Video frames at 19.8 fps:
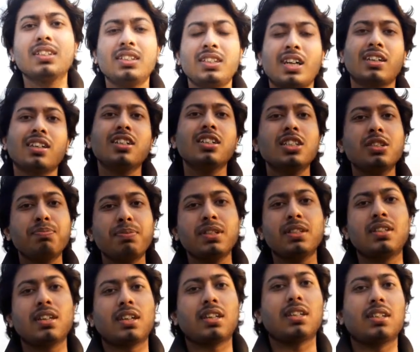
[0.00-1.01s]
যে শাটার
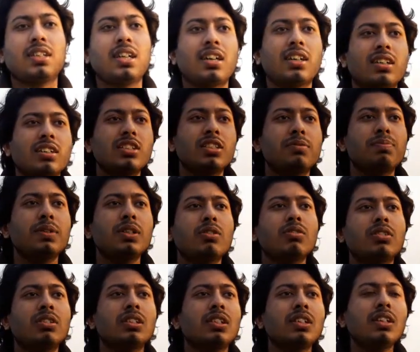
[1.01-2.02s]
স্পিডটা কি শাটার স্পিড
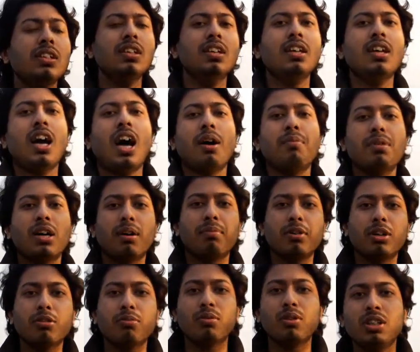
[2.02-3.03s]
হচ্ছে আমি
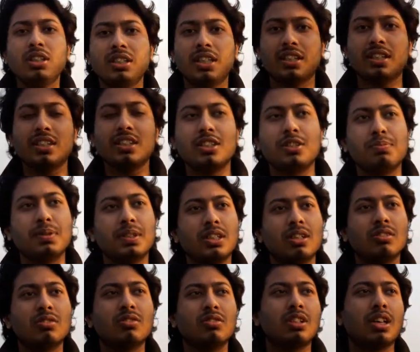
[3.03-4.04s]
আবারও বলি শাটার
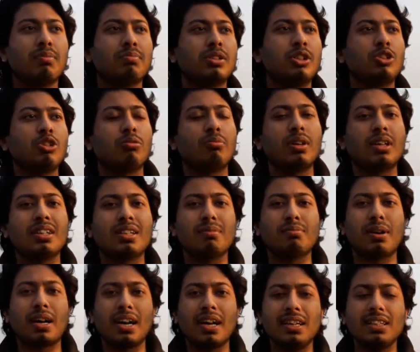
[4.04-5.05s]
স্পিডটা যদি আপনি সময়টা
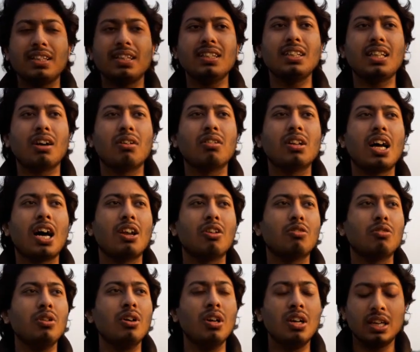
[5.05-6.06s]
বাড়াই দেন তাহলে
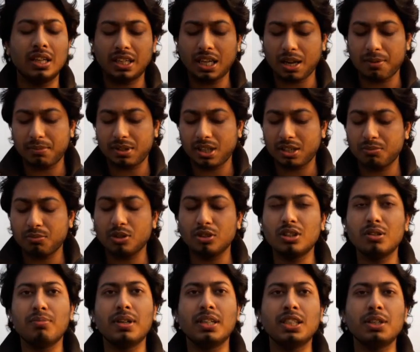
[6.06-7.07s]
আলো ক্যামেরার
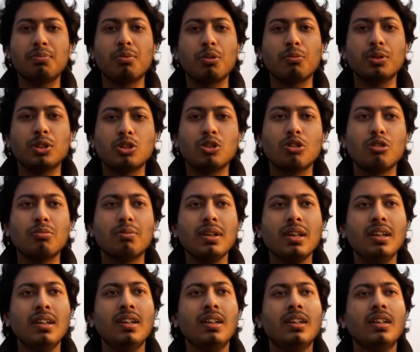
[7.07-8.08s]
মধ্যে বেশি প্রবেশ করবে
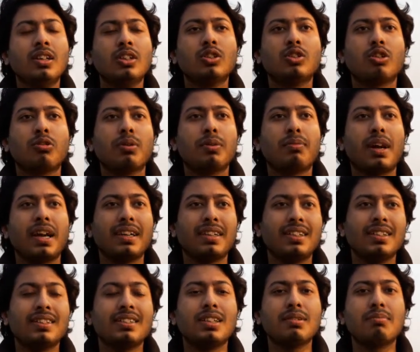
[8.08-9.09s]
ছবির
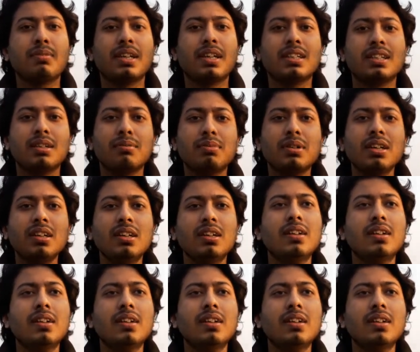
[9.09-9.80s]
ব্রাইটনেসটা বেড়ে যাবে